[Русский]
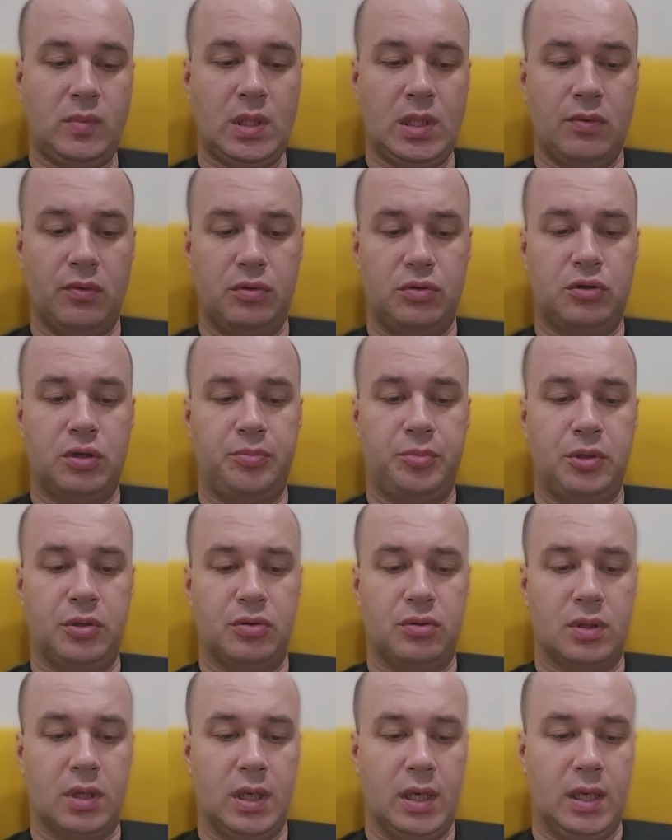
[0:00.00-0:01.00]
Вот что
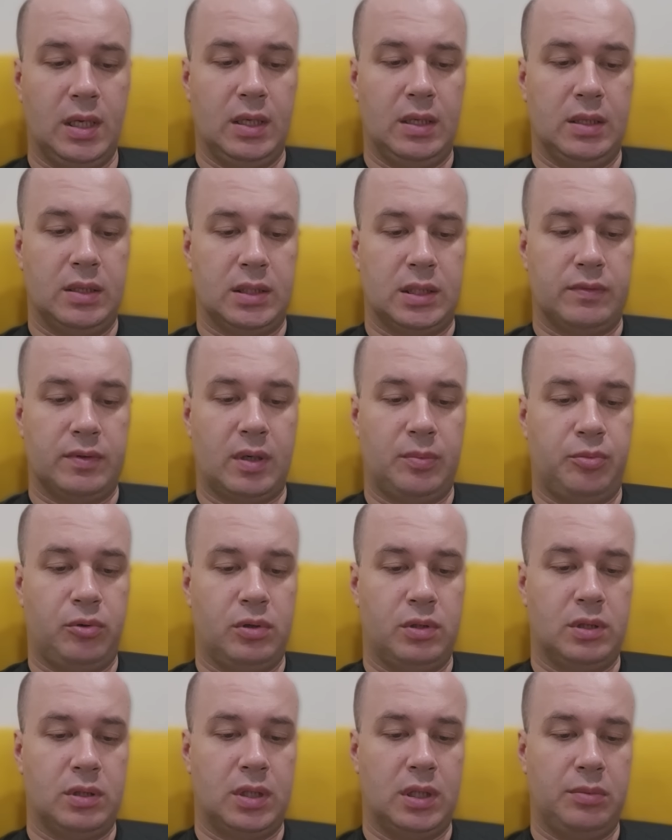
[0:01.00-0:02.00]
пишут.
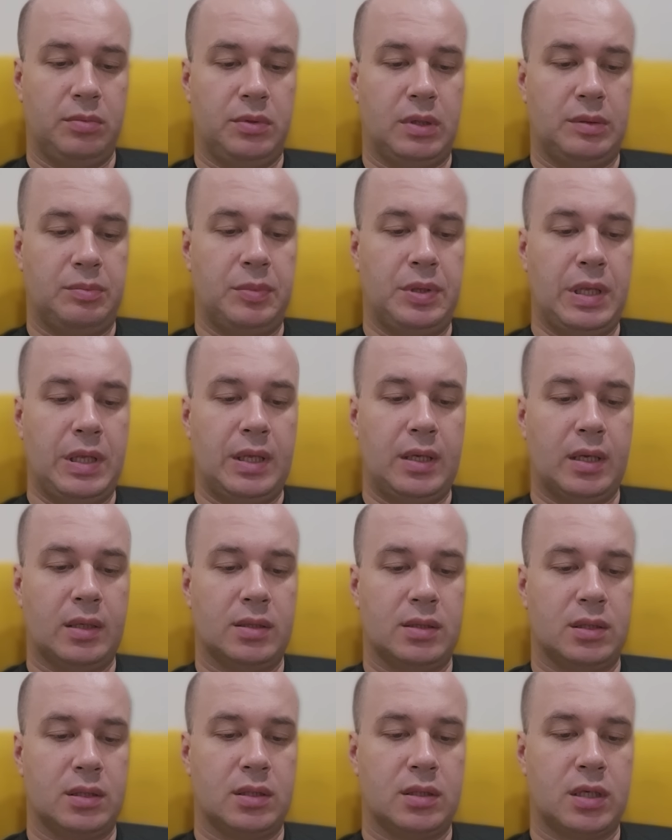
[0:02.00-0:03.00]
Ставропольцы требуют отменить
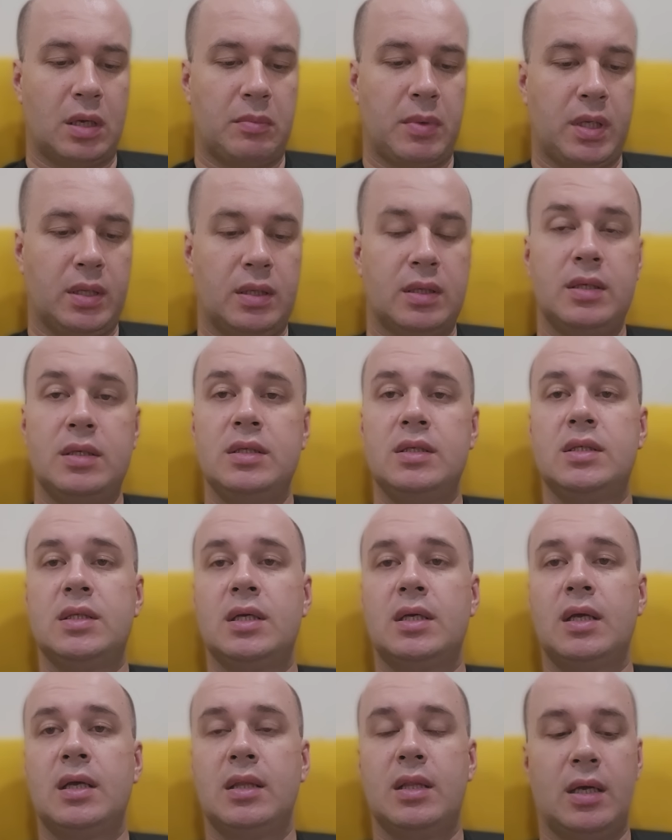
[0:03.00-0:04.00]
концерт «Шаман» из-за
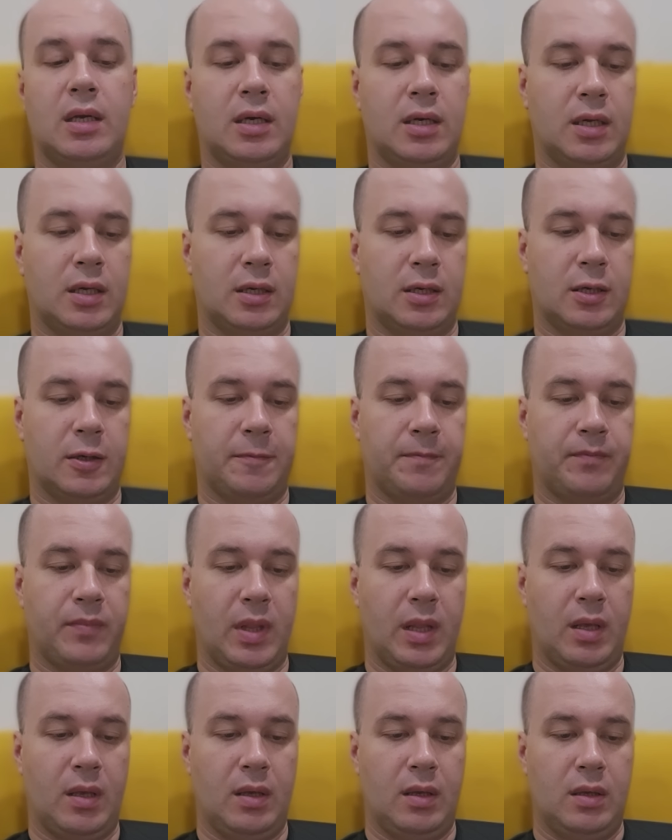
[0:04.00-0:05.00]
гонорара.
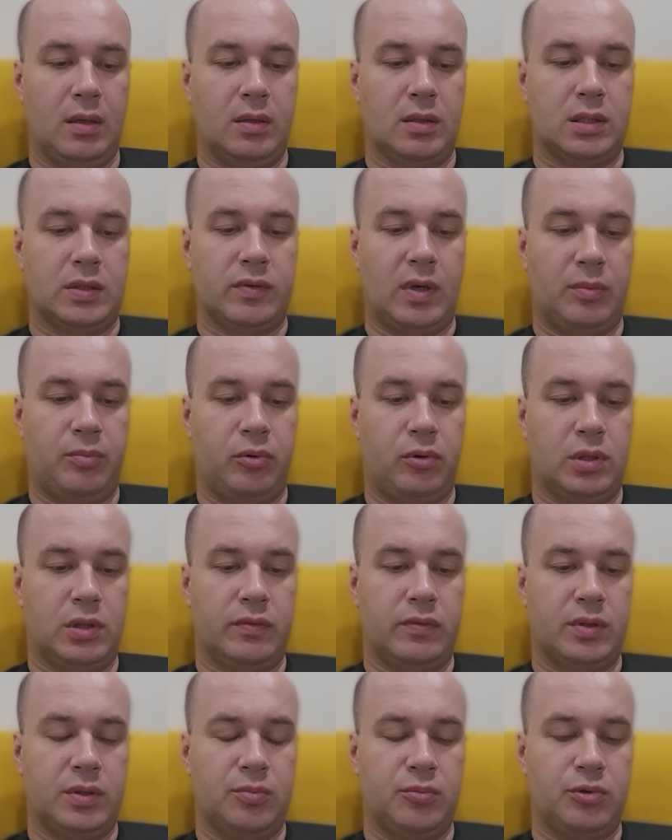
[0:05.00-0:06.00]

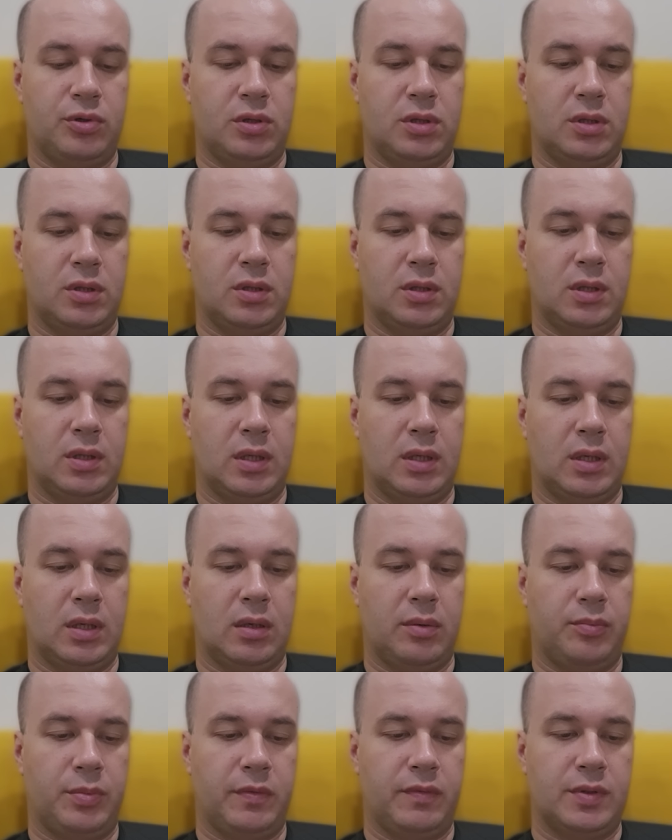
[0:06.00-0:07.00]
Ставропольцы возмущены
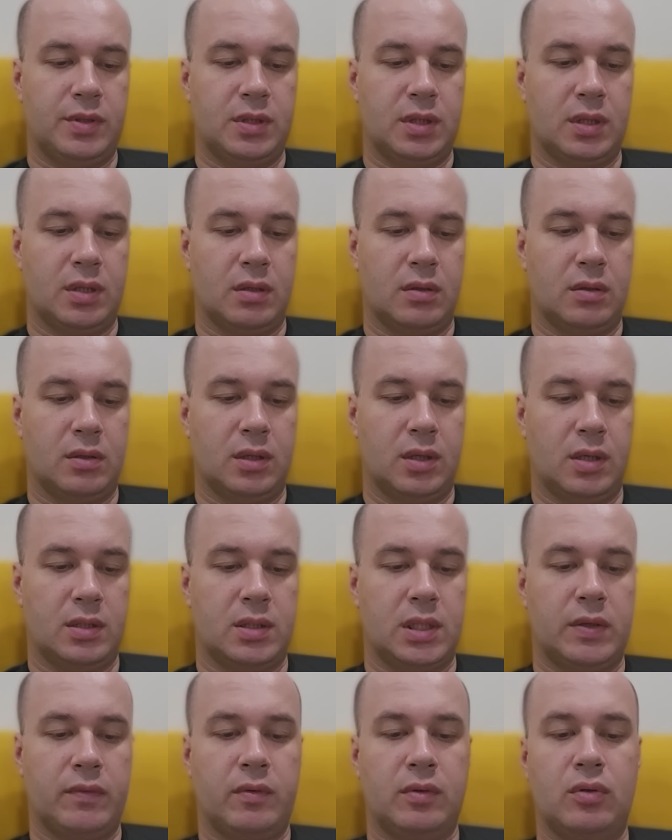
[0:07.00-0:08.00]
гонораром певца
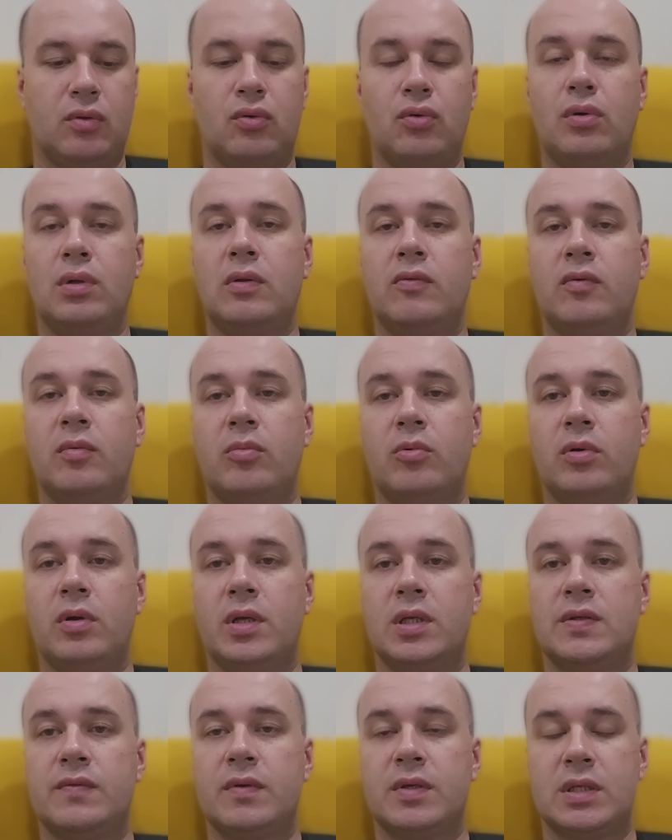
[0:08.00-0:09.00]
Ярослава Дронова,
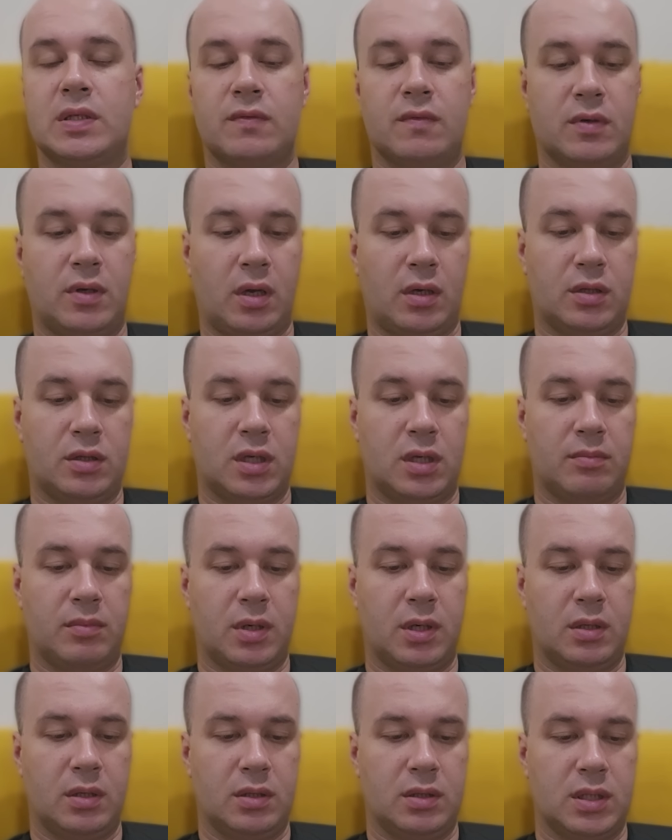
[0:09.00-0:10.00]
более известного как
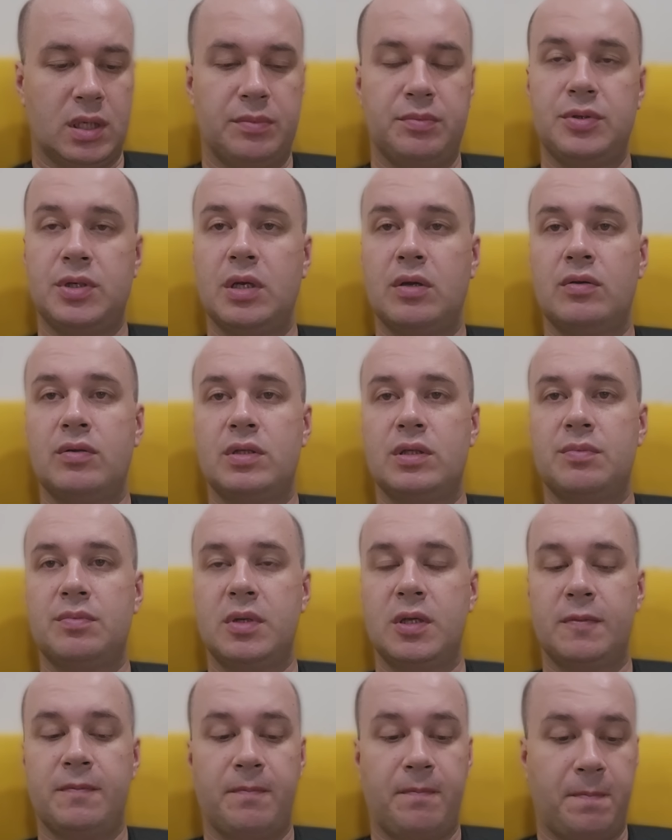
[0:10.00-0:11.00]
«Шаман», сообщают
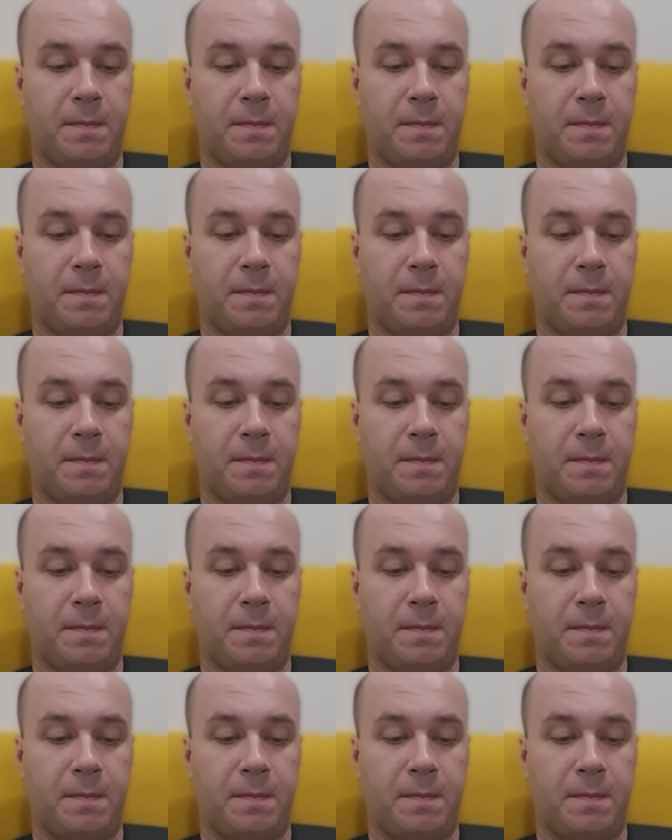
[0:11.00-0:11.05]
СМИ.